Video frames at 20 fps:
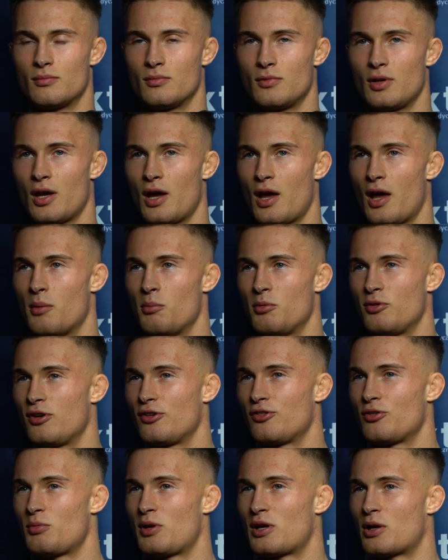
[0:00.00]
nie,
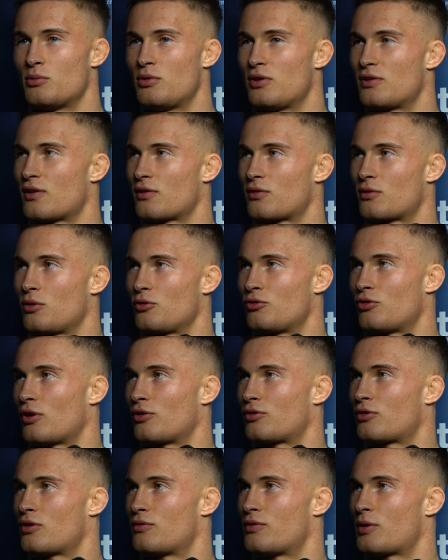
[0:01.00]
myślę, że Michał nie zaskoczy,
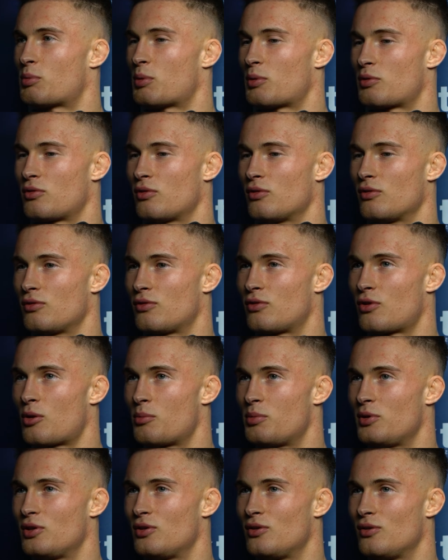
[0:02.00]
aczkolwiek po prostu
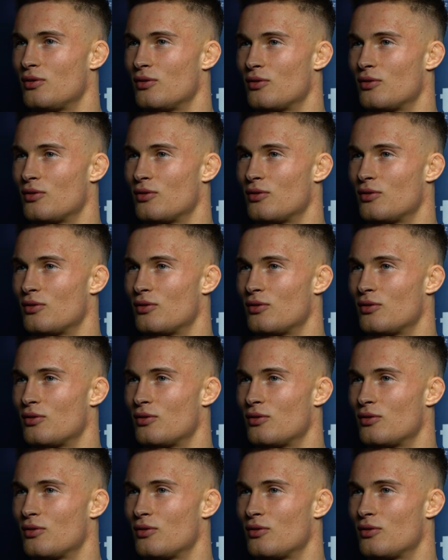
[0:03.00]
zrobi,